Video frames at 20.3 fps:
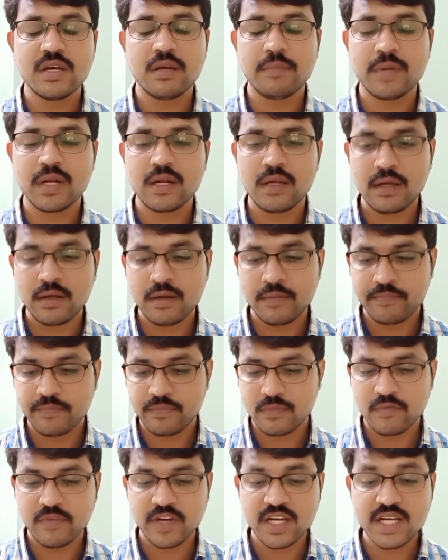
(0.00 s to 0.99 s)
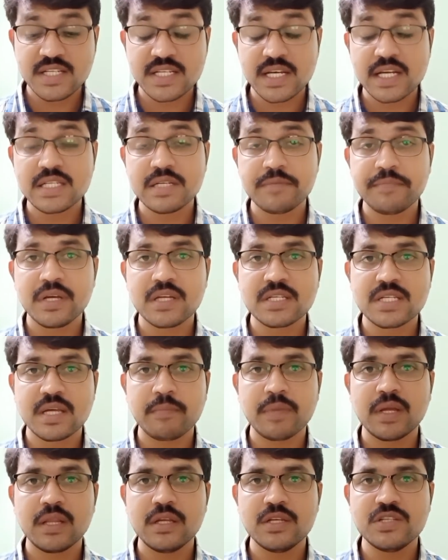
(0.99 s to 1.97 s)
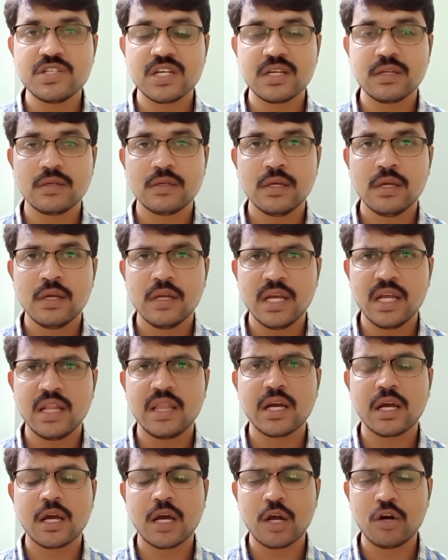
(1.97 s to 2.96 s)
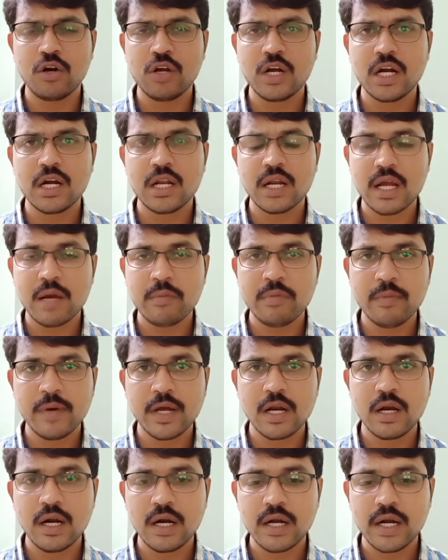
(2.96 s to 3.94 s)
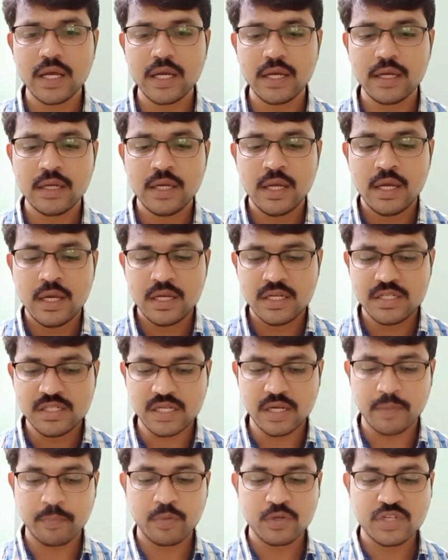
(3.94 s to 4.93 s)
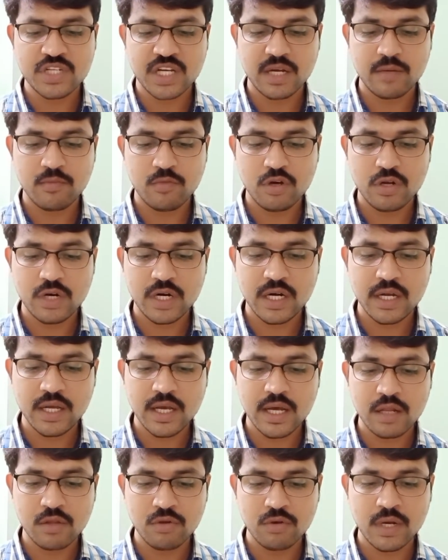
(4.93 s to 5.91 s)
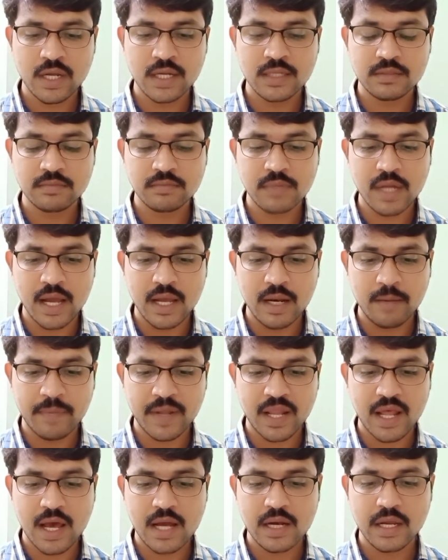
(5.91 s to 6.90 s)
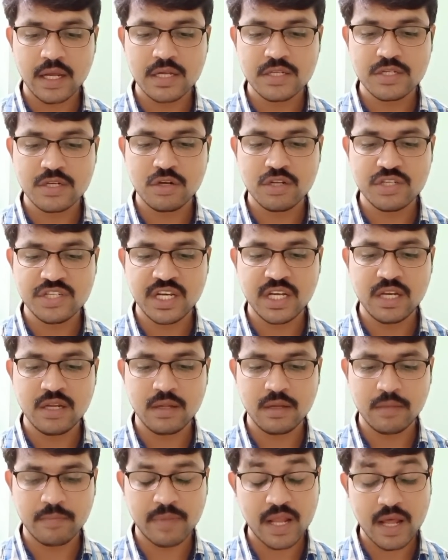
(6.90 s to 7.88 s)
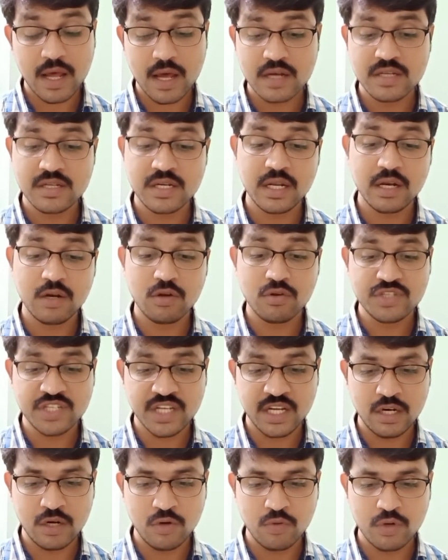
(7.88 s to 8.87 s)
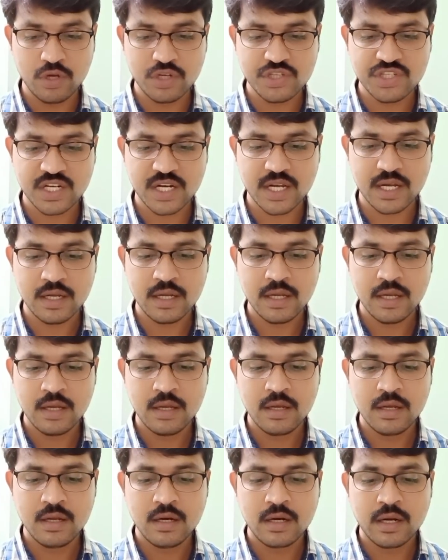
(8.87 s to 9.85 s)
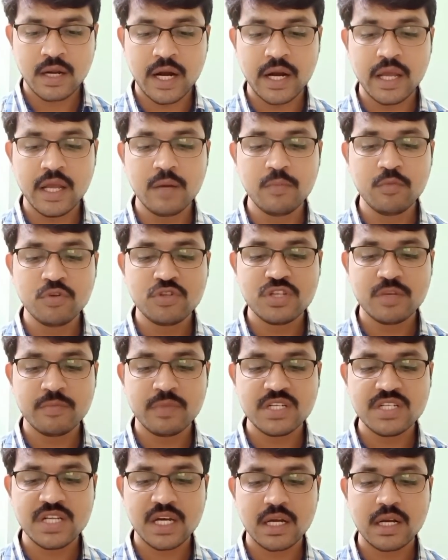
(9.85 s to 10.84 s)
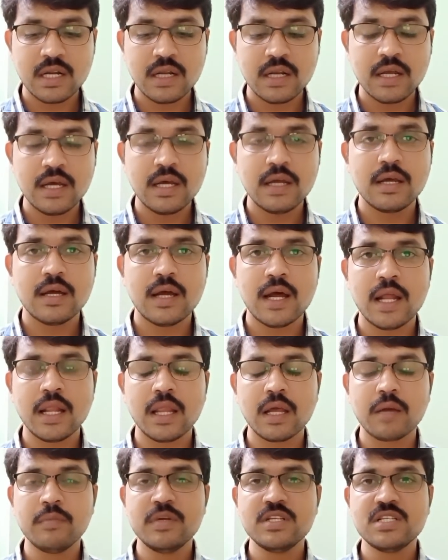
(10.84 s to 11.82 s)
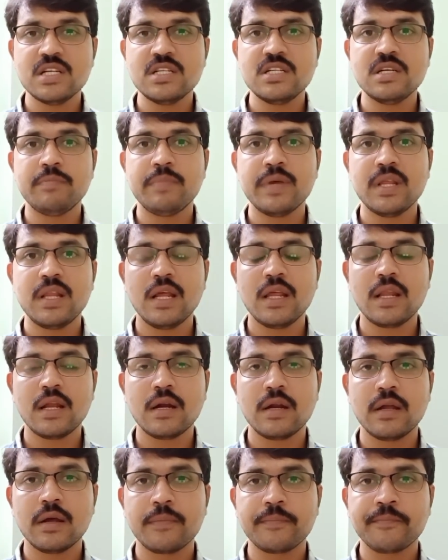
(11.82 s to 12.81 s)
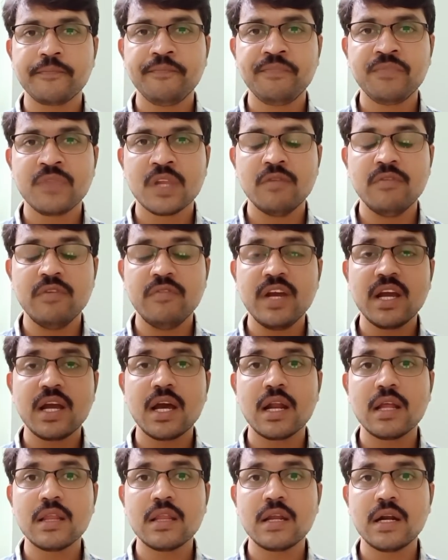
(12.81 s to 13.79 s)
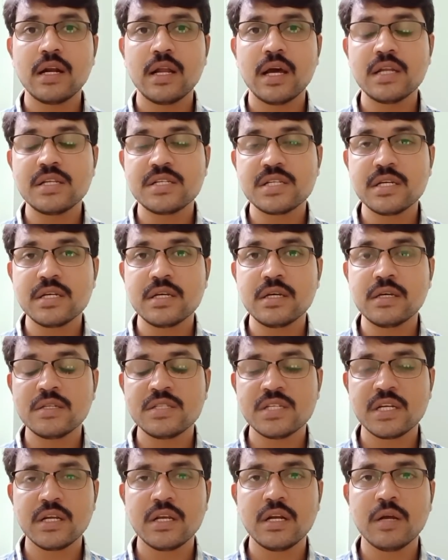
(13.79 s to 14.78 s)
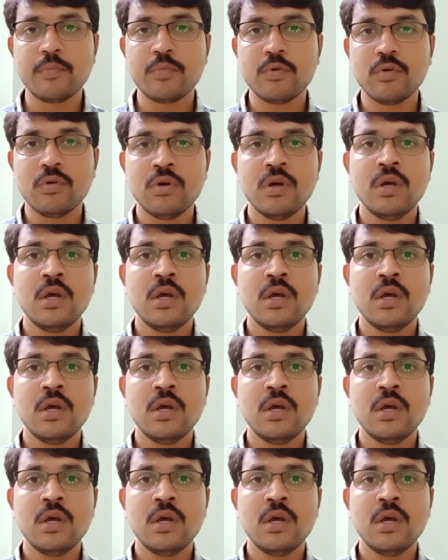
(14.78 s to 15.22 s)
మన వైఎస్ఆర్సీపీకి సంబంధించి ఎంత కరుడుగట్టిన అభిమానులు అంటే చప్పు జగన్మోహన్ రెడ్డి గారిది ఉన్న ఆయన పదహారు కేసుల్లో జైలు పదహారు నెలల్లో జైల్లో ఉండొచ్చిన కడిగిన ముత్యం మా జగనన్న అంతకుమించి ఏం చెప్పేది లేదంటారు వివేకానంద రెడ్డి హత్య జరిగినప్పుడు